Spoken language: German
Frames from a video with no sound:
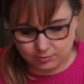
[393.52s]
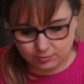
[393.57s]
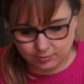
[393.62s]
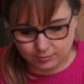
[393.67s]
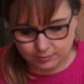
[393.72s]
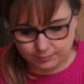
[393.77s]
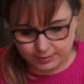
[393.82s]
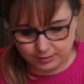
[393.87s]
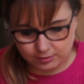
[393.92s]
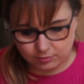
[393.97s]

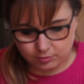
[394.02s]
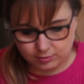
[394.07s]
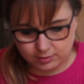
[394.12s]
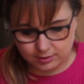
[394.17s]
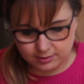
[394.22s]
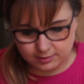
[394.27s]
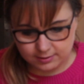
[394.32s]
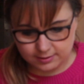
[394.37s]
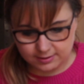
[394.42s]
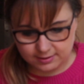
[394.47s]
So, mal
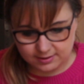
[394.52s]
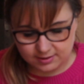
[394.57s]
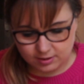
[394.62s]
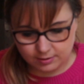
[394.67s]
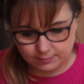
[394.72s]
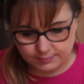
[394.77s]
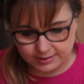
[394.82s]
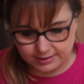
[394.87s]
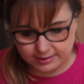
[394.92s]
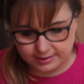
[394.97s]
gucken,
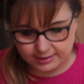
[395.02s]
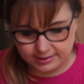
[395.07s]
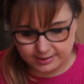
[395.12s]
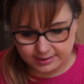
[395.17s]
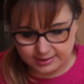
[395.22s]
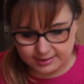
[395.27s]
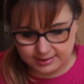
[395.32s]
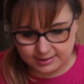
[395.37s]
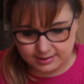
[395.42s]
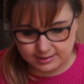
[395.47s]
jetzt kommt der
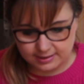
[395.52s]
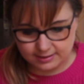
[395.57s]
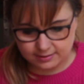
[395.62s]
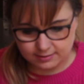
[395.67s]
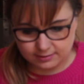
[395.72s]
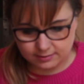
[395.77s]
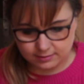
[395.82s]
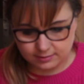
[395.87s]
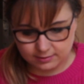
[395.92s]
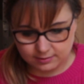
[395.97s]

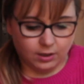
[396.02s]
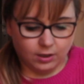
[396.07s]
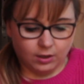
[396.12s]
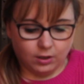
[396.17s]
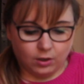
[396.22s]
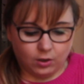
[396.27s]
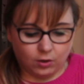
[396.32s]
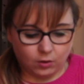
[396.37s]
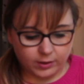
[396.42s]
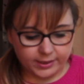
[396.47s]
nächste.
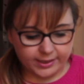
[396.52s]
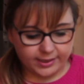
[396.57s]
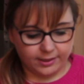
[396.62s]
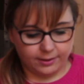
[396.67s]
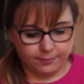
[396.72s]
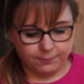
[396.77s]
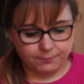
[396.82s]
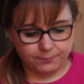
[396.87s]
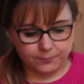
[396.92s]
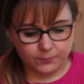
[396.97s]

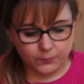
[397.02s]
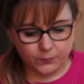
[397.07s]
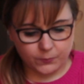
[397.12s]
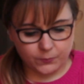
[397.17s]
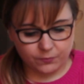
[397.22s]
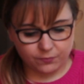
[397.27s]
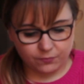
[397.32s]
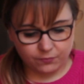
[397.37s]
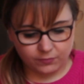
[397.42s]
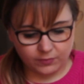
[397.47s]
Okay,
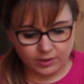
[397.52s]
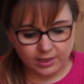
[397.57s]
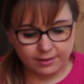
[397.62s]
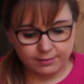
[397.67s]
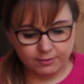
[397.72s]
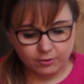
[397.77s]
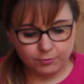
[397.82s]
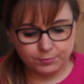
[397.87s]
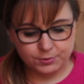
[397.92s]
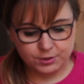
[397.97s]

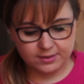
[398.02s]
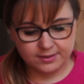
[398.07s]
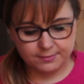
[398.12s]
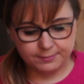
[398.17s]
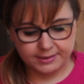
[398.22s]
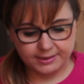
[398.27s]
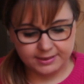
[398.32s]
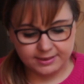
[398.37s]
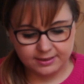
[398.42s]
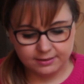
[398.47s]
ein
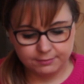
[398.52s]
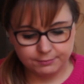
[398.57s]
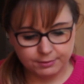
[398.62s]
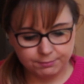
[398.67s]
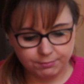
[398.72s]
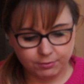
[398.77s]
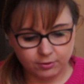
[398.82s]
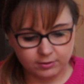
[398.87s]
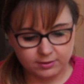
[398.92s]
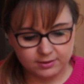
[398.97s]
hübsches Mädchen
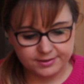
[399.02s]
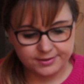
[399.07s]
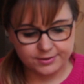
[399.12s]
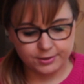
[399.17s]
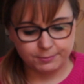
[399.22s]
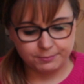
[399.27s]
mit blonden